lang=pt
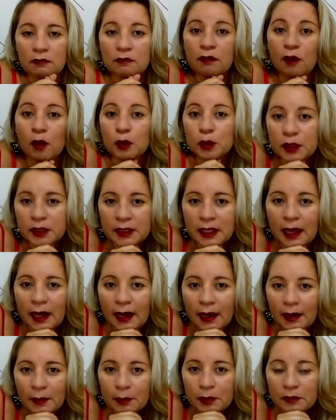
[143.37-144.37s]

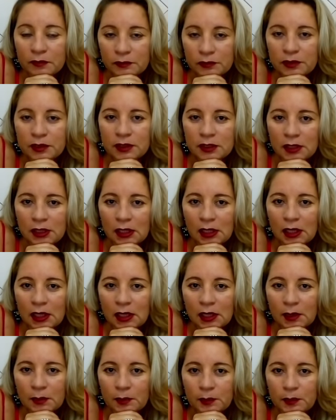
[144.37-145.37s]
voltar para
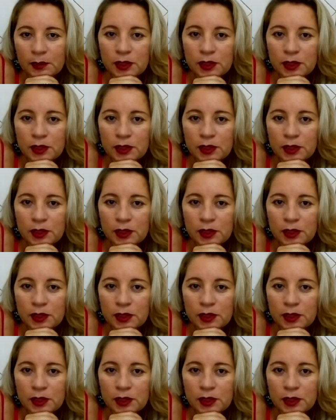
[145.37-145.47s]
você,